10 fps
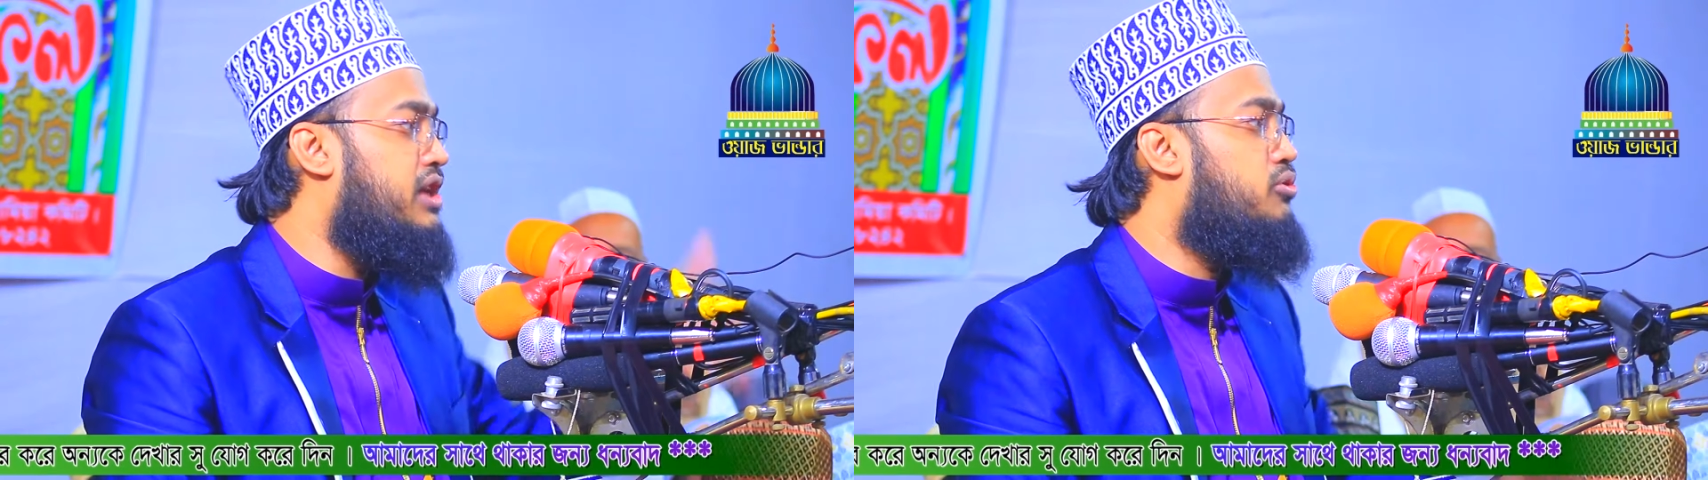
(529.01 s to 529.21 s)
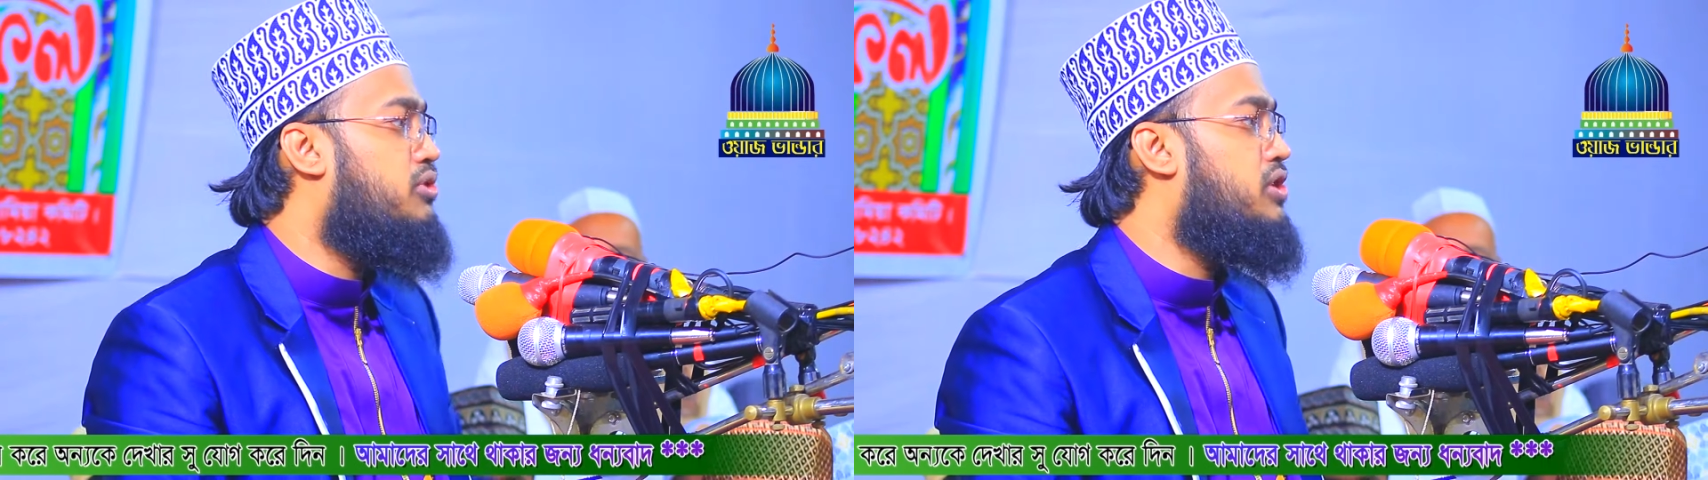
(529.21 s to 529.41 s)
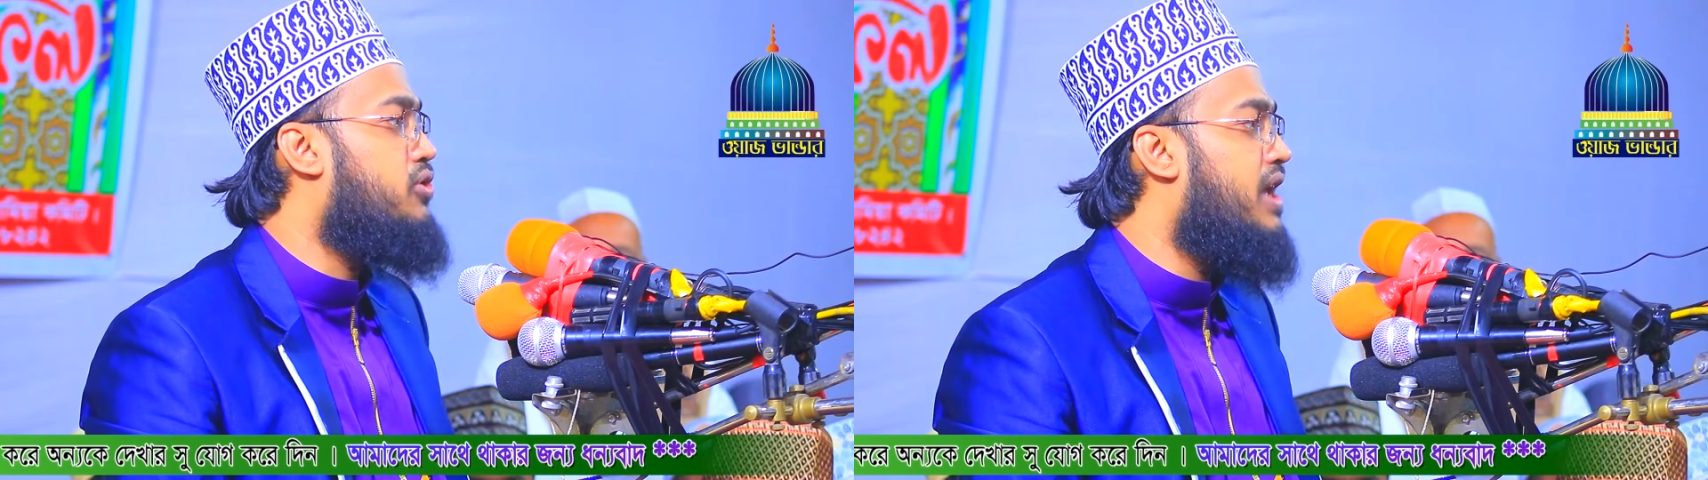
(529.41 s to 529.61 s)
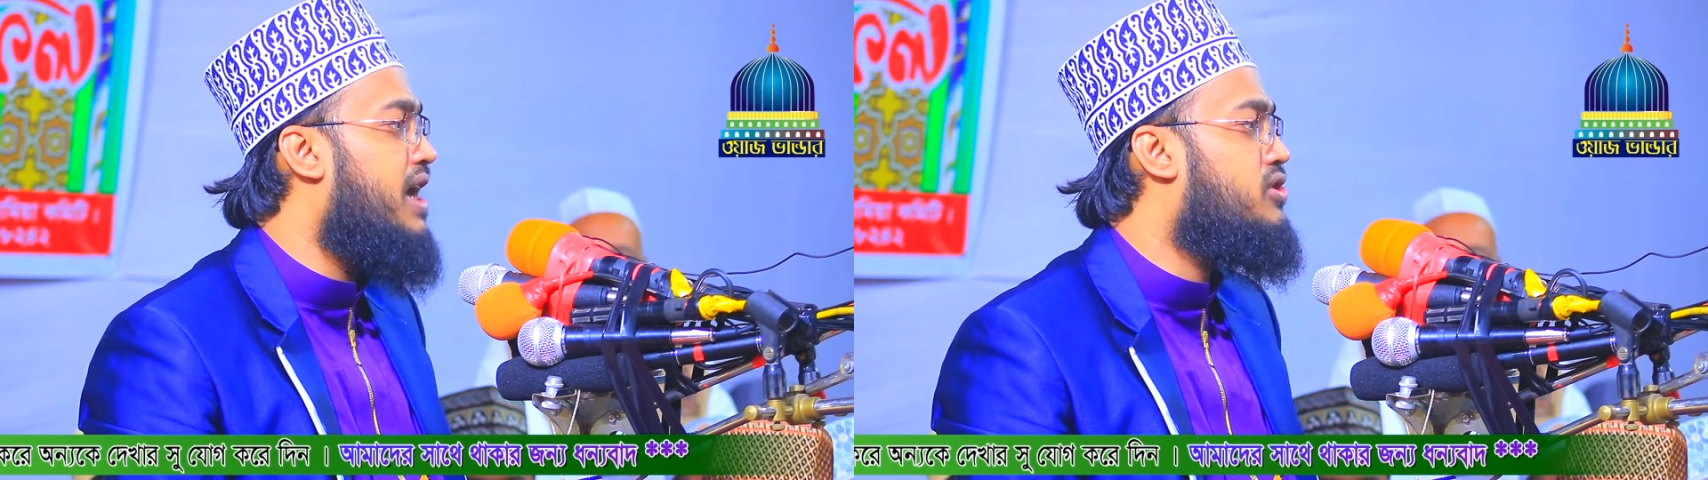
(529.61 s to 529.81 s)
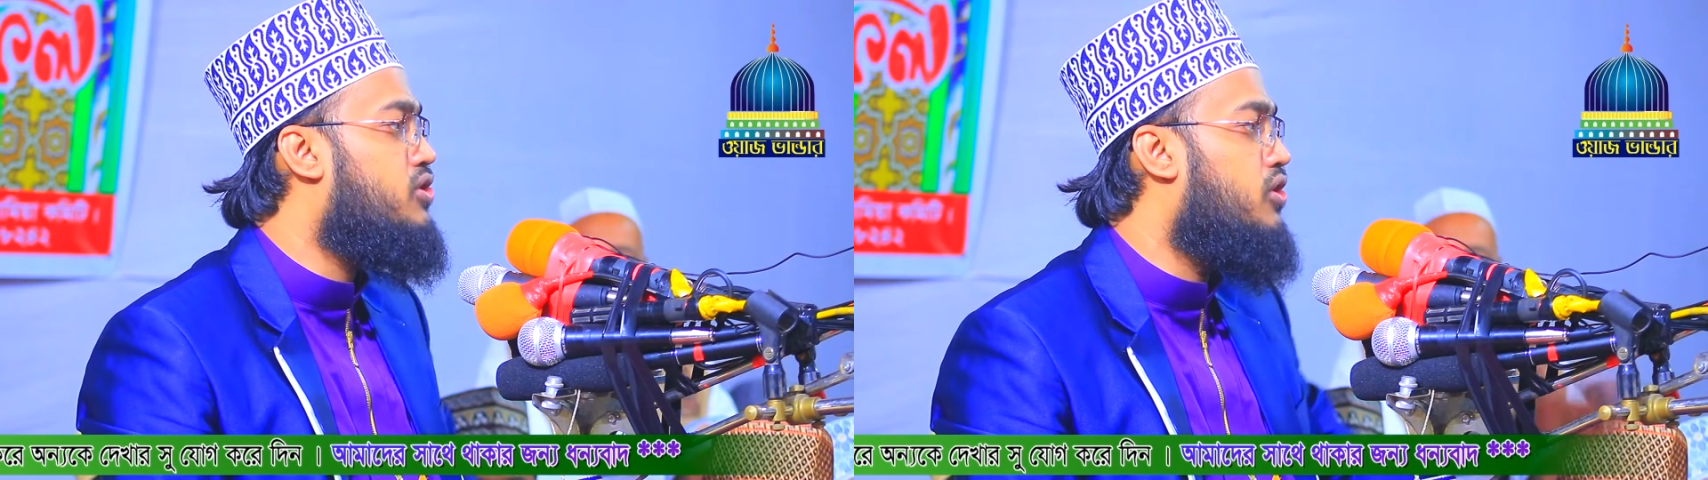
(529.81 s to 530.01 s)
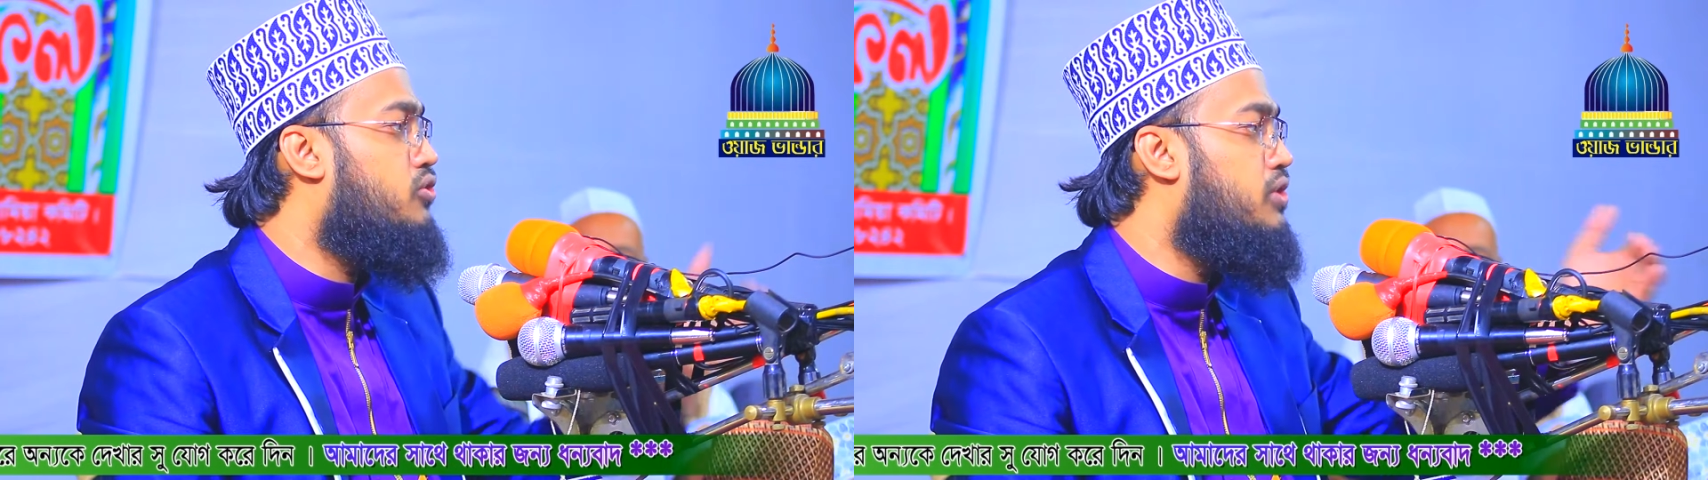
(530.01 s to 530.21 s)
ঋতুতে চলে আসলো